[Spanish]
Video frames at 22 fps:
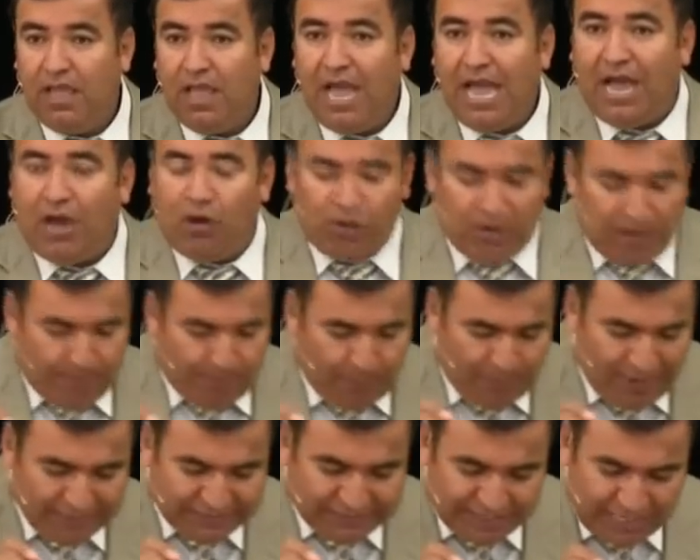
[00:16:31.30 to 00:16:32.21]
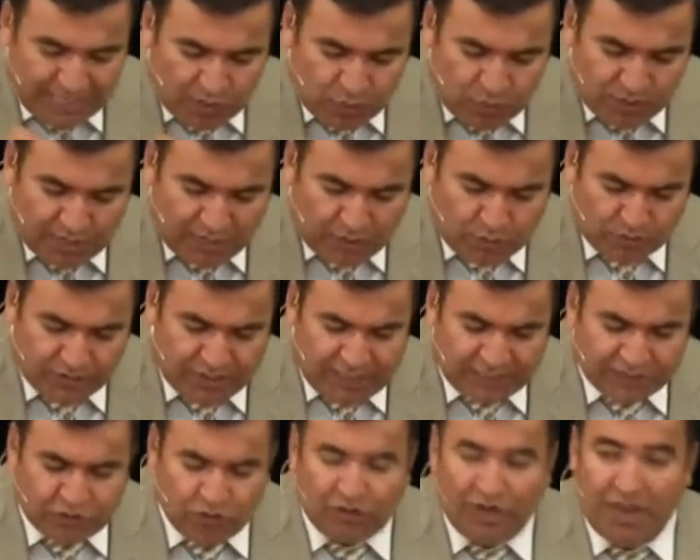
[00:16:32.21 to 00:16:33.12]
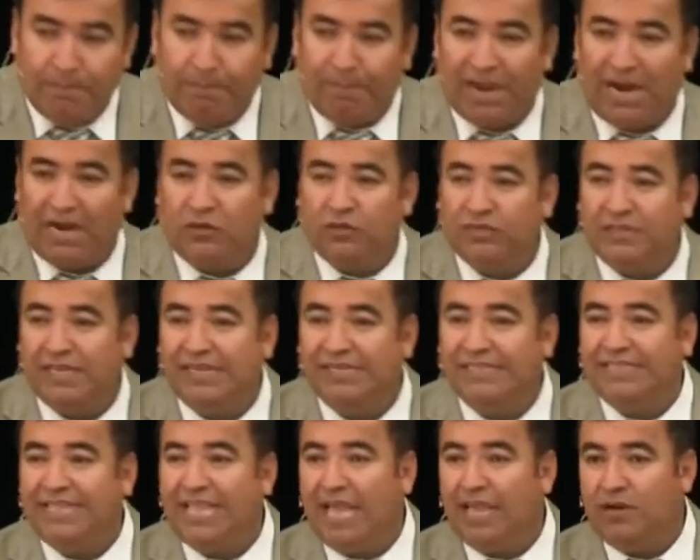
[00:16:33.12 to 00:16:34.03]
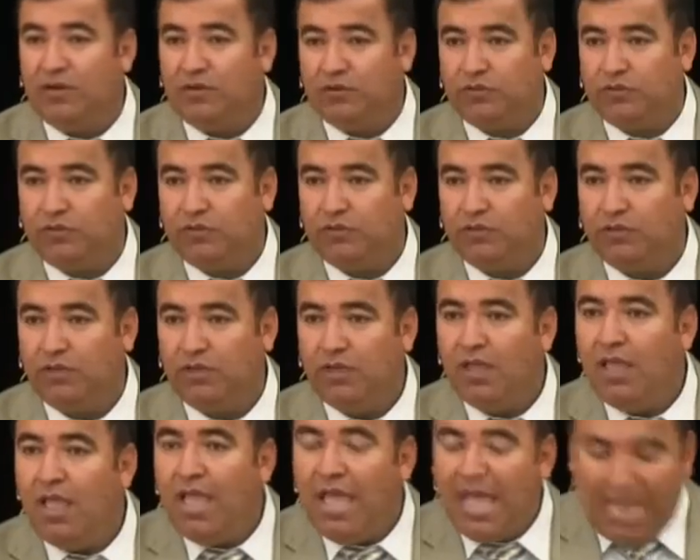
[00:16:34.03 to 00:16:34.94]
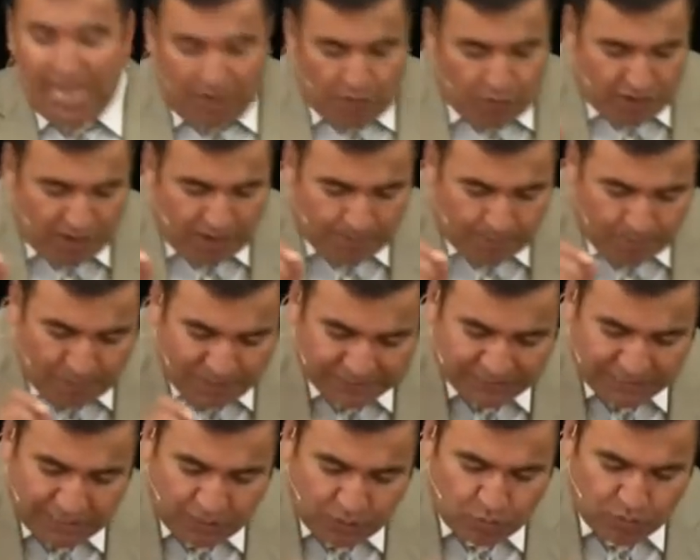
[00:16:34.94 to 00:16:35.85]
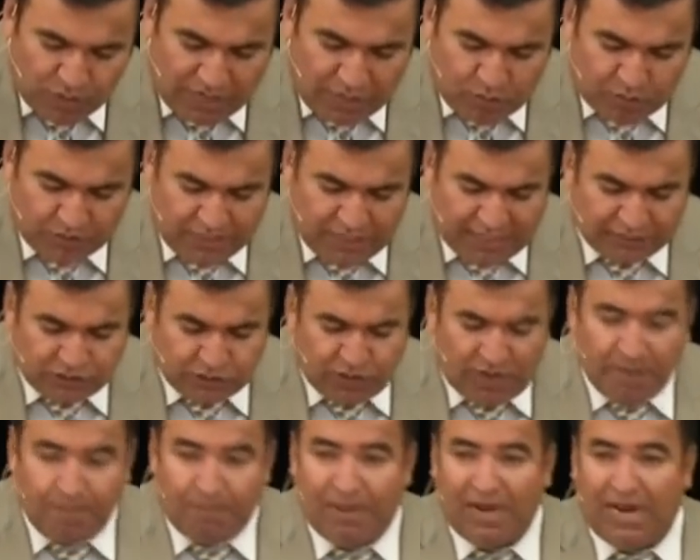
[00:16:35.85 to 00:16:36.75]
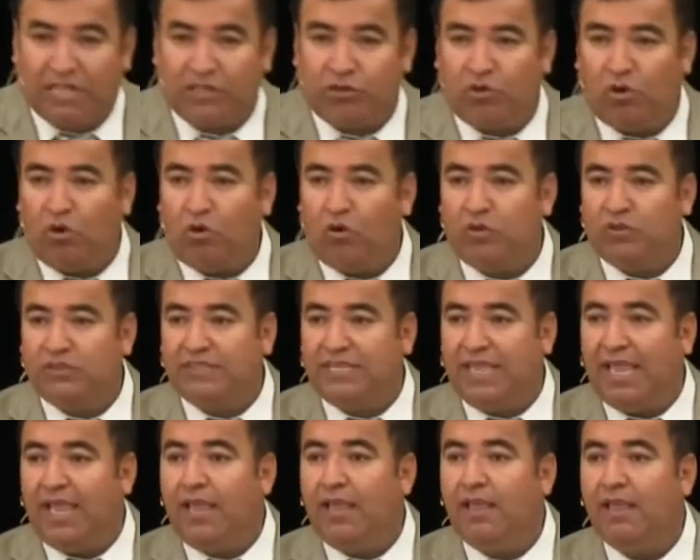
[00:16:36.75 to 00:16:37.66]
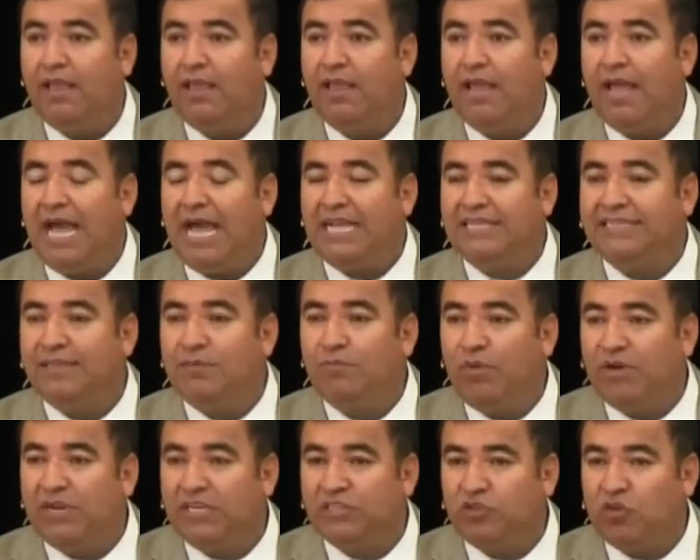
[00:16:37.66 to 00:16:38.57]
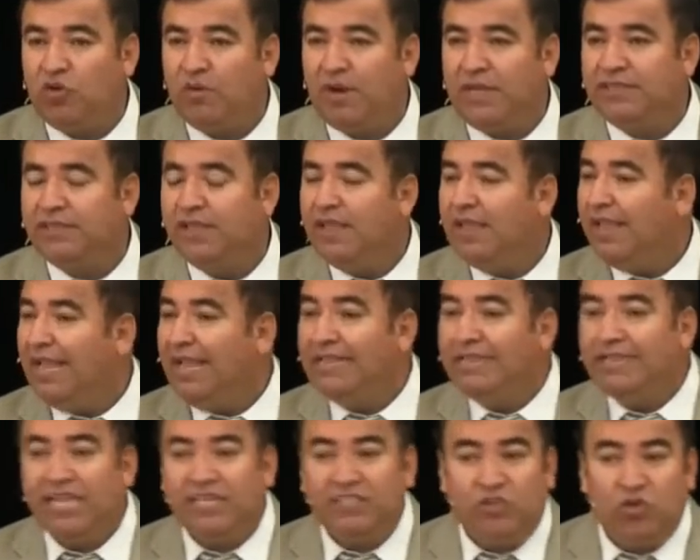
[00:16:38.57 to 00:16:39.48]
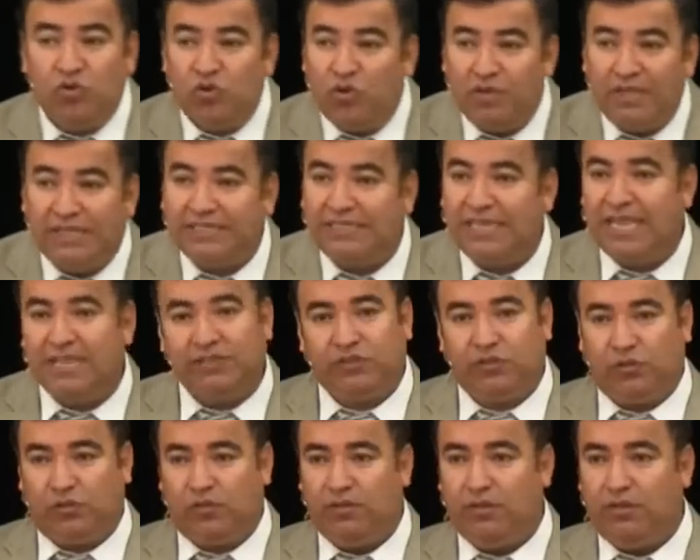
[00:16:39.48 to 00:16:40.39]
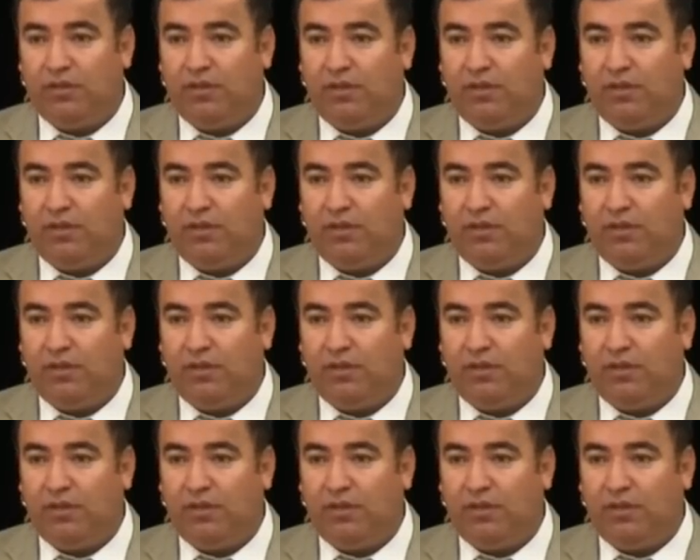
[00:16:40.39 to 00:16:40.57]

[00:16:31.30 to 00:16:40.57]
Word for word: Ahora pues ninguna condenación hay para los cristianos. Ahora pues ninguna condenación hay para todos los que hacen buenas obras. El texto no dice eso.